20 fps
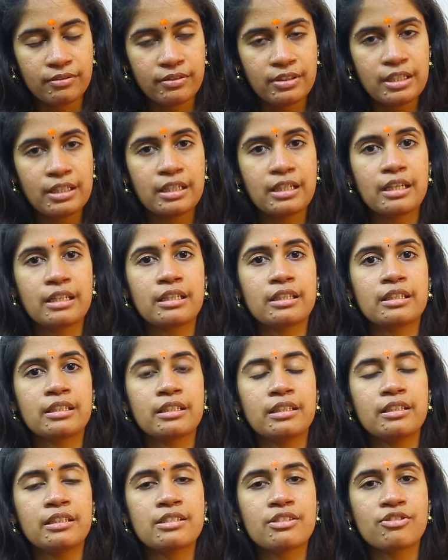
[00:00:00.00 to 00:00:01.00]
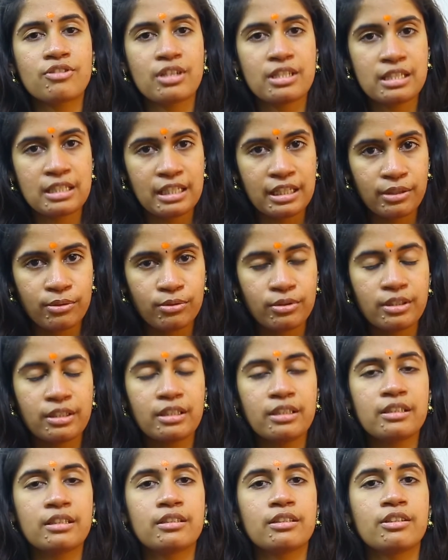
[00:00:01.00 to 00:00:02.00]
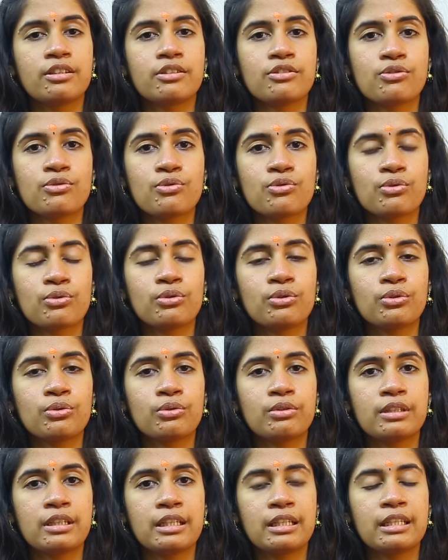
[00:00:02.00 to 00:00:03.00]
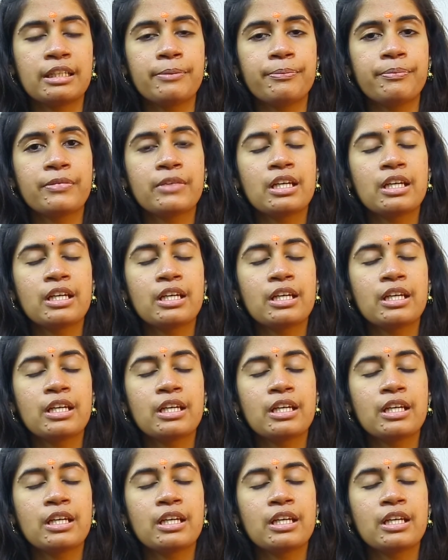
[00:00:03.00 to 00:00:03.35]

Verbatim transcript: వర్క్ అన్నట్టుగా స్ట్రెస్ లేకుండా చూసుకుంటూ ఉండాలి